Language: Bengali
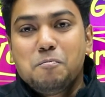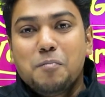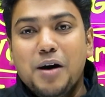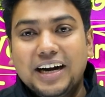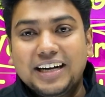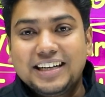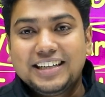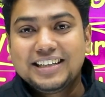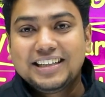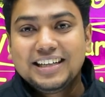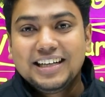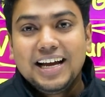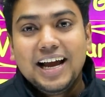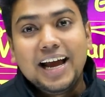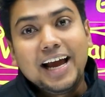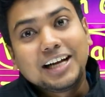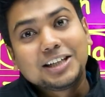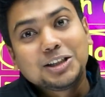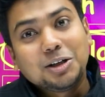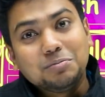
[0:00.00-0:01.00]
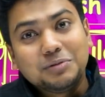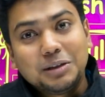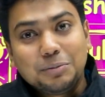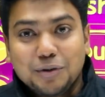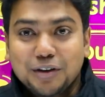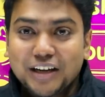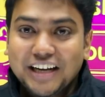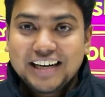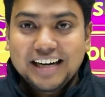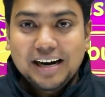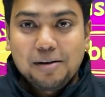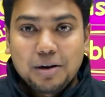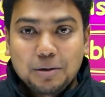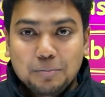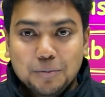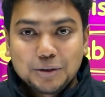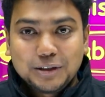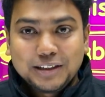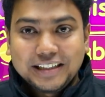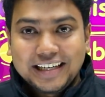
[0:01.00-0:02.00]
বাট এক সপ্তাহ পরে আর গ্রামার
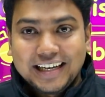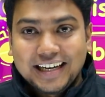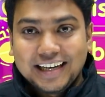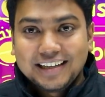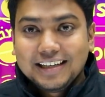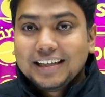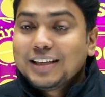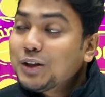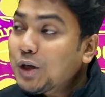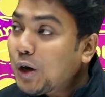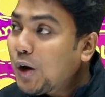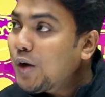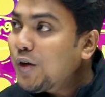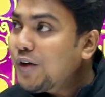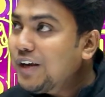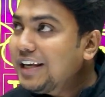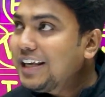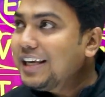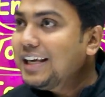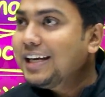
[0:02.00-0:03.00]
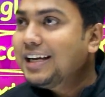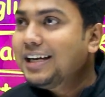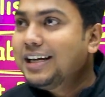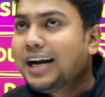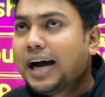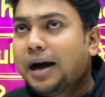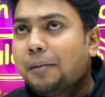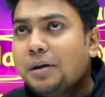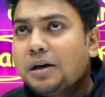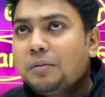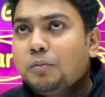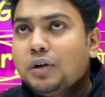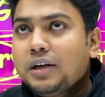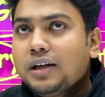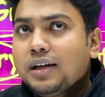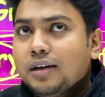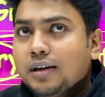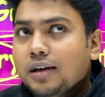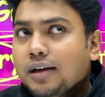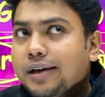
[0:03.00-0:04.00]
পড়ছে না তখন হয় কি গ্রামার বলে